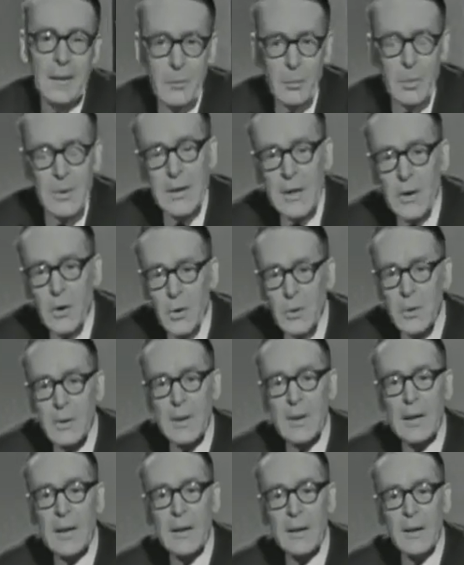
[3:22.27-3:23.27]
Puis Saint-Just
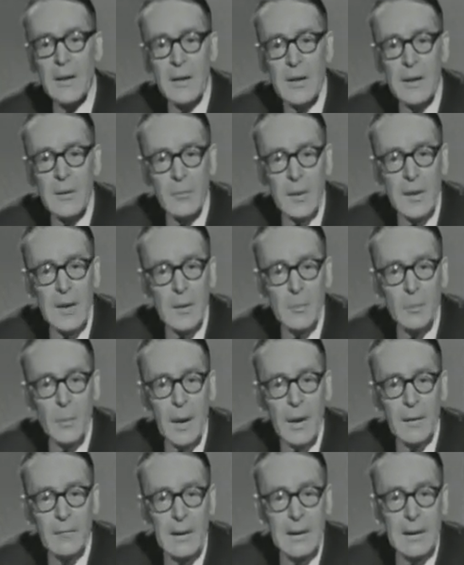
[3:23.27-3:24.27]
est quelqu'un qui ne bannit pas
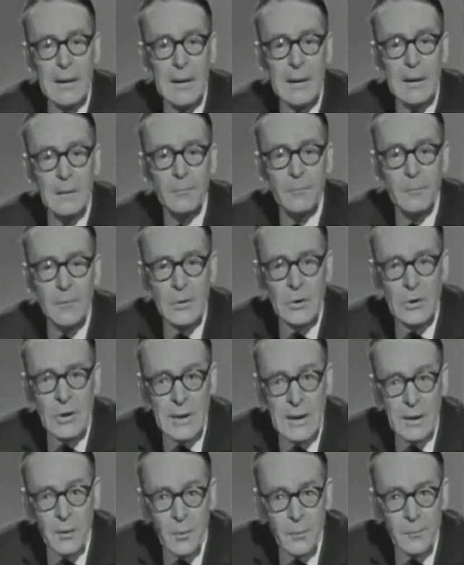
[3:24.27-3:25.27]
avec les
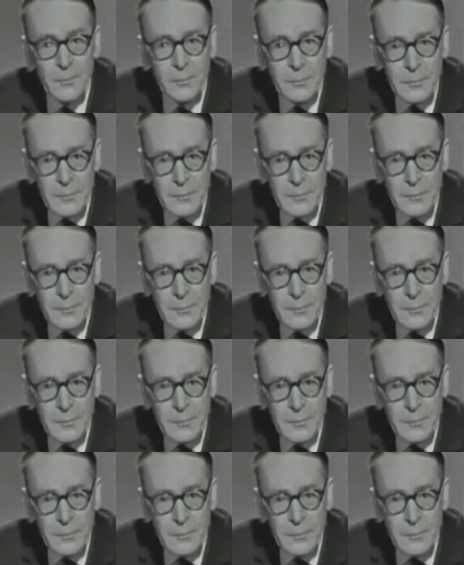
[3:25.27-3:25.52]
généraux.